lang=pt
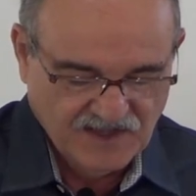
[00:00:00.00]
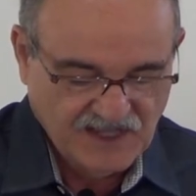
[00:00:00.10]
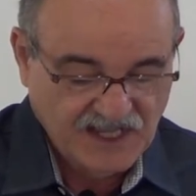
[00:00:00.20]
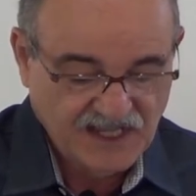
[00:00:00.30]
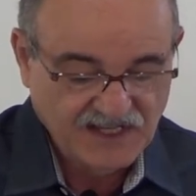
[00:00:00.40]

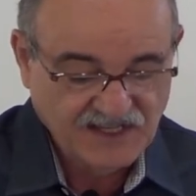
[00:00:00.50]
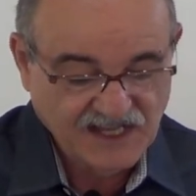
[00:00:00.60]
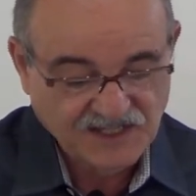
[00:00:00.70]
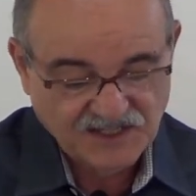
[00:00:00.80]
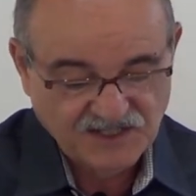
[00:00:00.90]
na
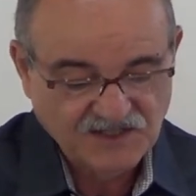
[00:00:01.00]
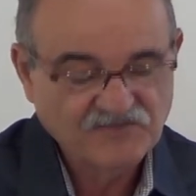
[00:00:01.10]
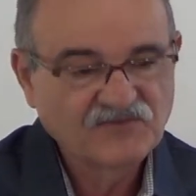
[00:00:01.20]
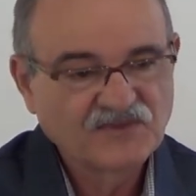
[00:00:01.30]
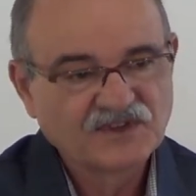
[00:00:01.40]
realidade, né,
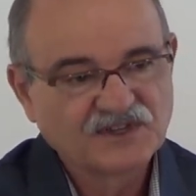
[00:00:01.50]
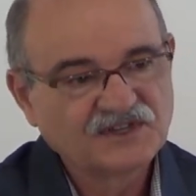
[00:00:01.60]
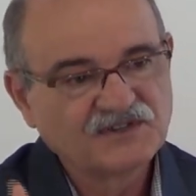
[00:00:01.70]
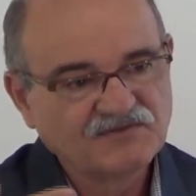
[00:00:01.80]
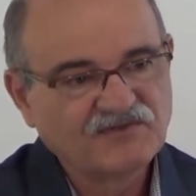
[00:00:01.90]
a
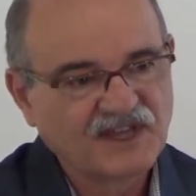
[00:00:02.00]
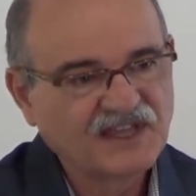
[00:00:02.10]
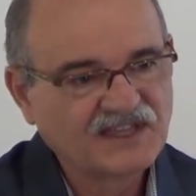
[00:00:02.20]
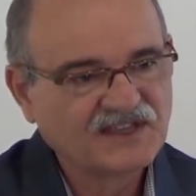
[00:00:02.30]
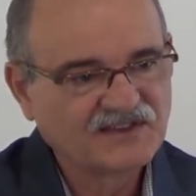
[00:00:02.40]
gente vê
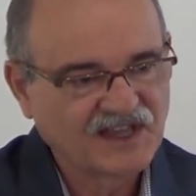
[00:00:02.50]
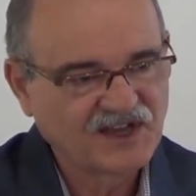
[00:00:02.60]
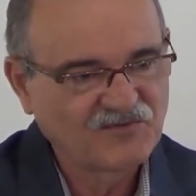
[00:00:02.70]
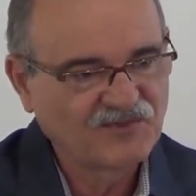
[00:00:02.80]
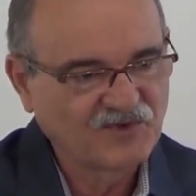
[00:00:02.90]
que
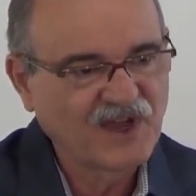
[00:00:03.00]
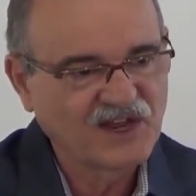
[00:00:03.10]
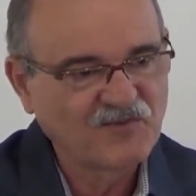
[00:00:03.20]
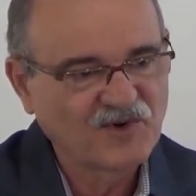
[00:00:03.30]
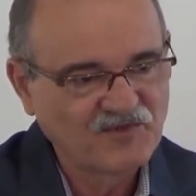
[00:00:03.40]
não
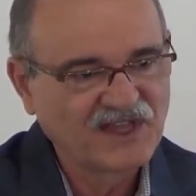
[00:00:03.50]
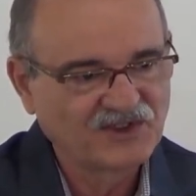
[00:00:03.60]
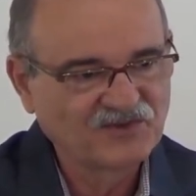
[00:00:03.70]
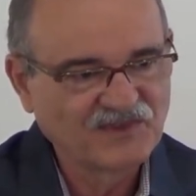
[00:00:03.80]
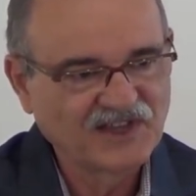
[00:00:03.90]
era o
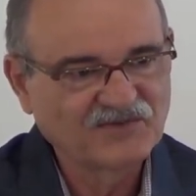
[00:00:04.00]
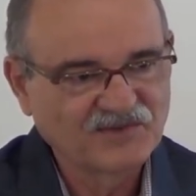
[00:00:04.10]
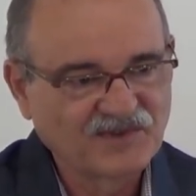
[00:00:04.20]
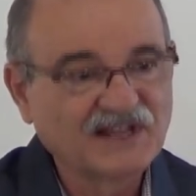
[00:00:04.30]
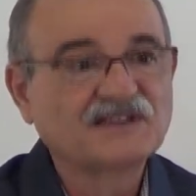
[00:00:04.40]
momento
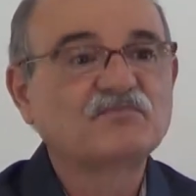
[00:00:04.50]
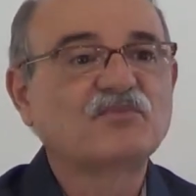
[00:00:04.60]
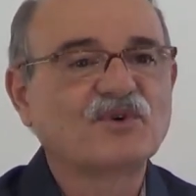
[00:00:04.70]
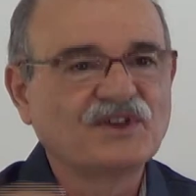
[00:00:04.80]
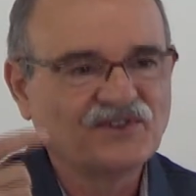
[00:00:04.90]
mesmo, porque ele
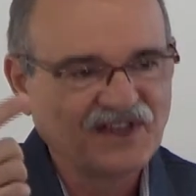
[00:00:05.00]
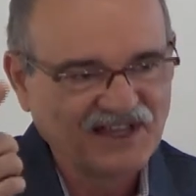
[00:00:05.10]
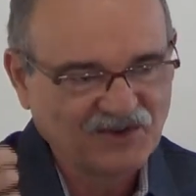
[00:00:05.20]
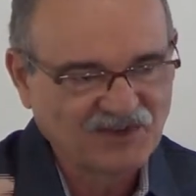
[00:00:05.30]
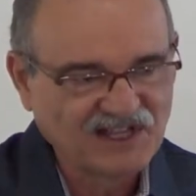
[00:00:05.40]
depois,
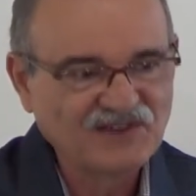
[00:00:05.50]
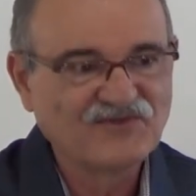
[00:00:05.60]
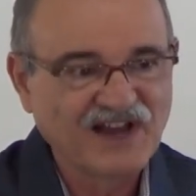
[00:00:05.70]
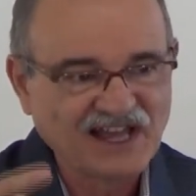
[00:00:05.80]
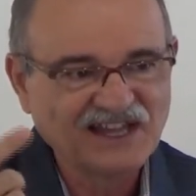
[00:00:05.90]
aí, quando ele
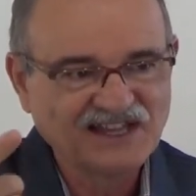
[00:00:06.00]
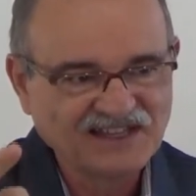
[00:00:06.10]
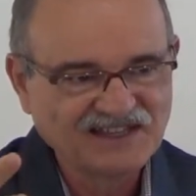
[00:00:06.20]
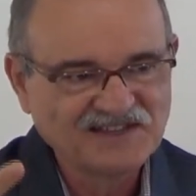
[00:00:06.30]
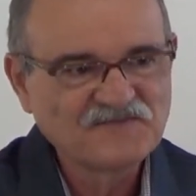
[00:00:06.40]
vai
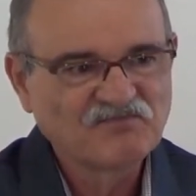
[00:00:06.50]
ainda,